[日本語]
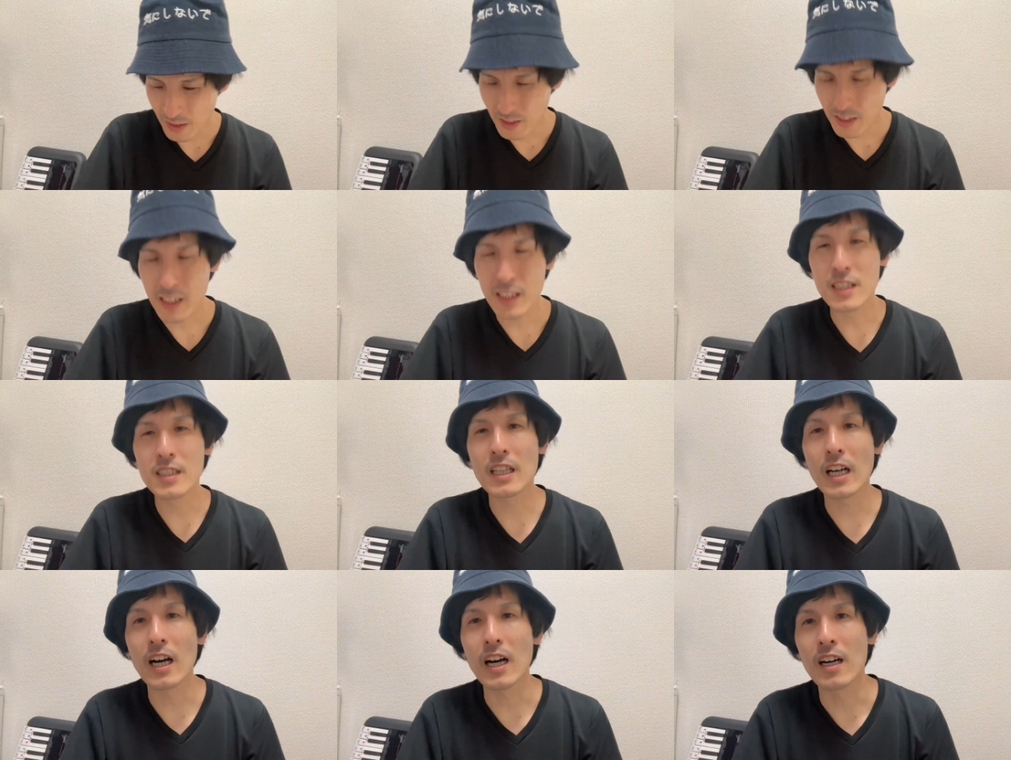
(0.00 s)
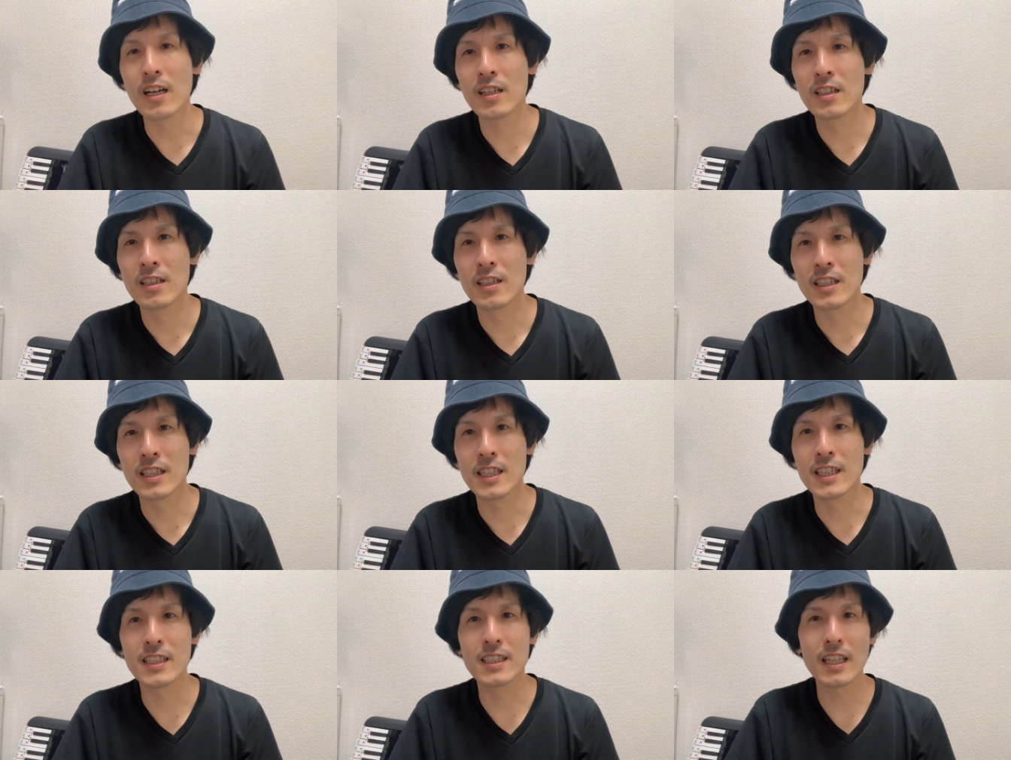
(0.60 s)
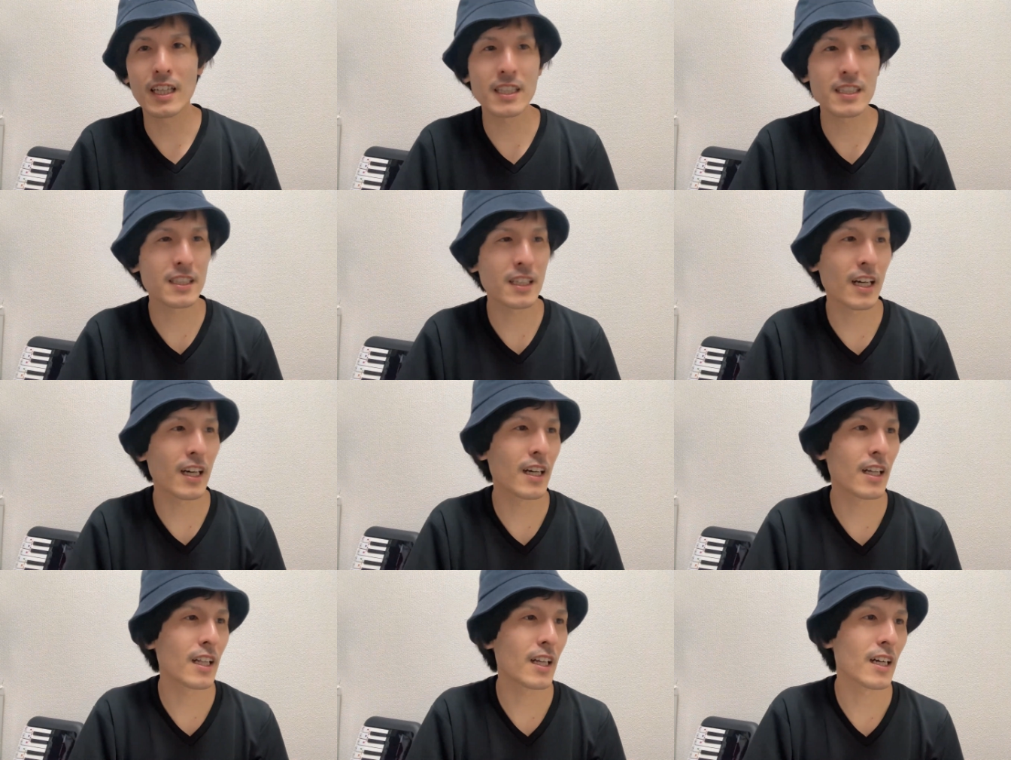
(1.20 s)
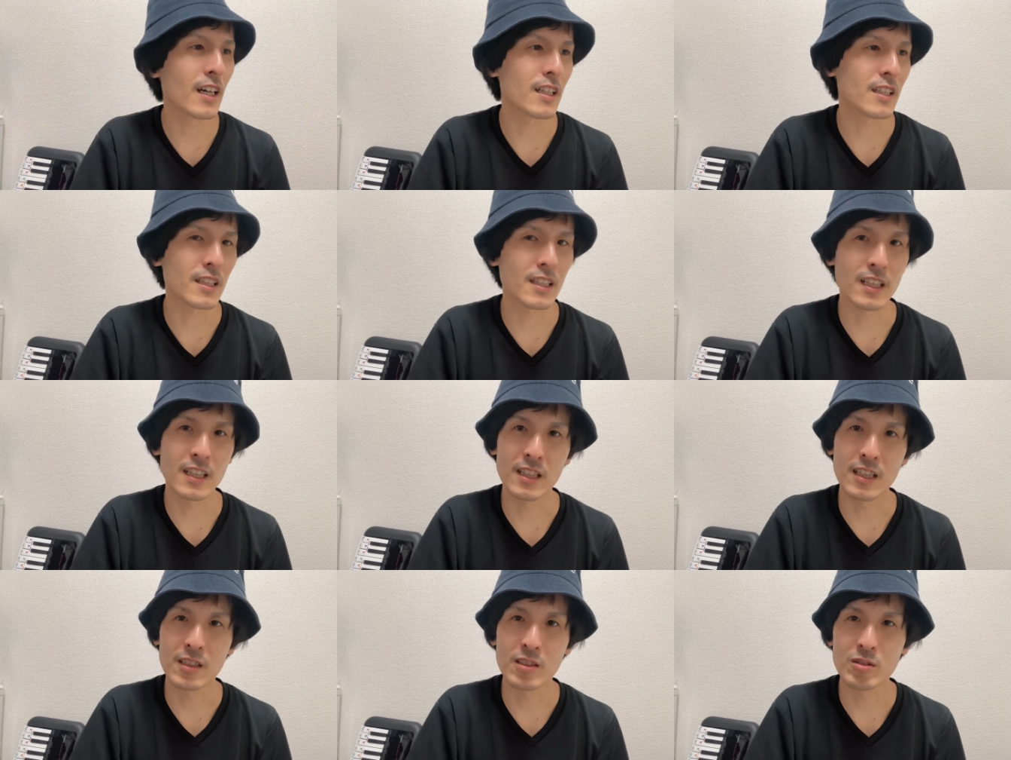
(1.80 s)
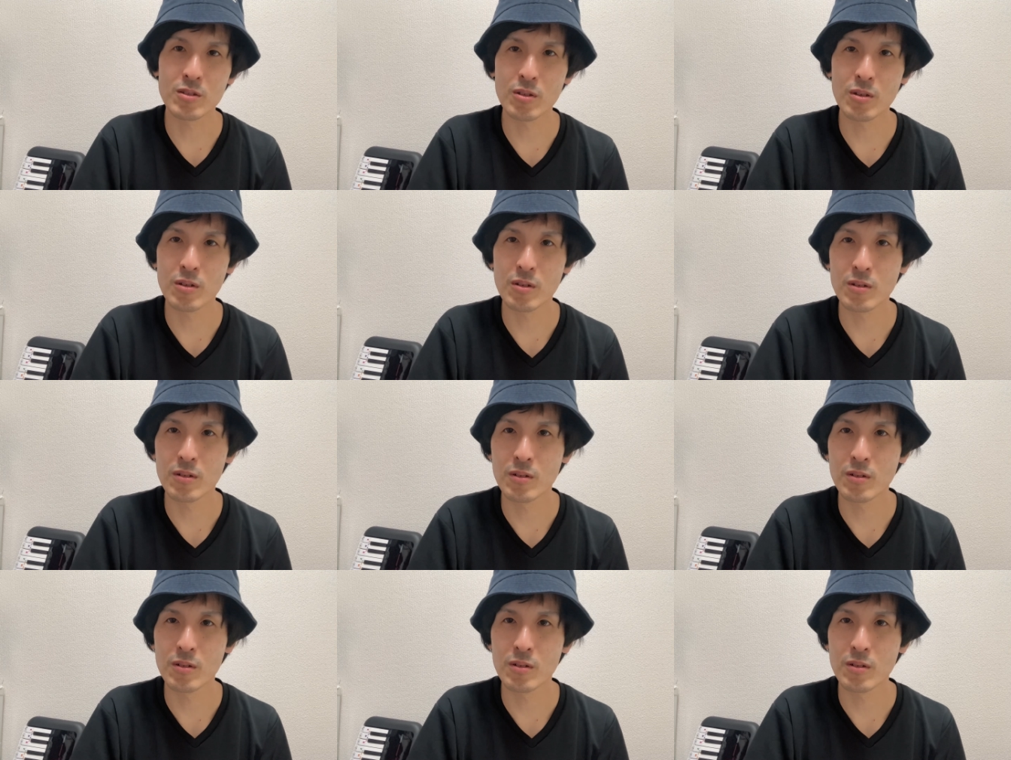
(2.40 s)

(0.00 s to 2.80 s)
膝下がなかったんですよ。